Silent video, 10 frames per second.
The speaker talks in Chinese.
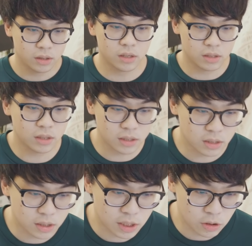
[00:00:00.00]
那那次
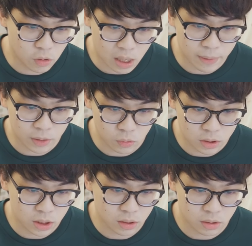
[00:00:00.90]
的钱就花蛮多
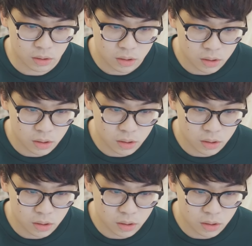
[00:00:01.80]
钱的，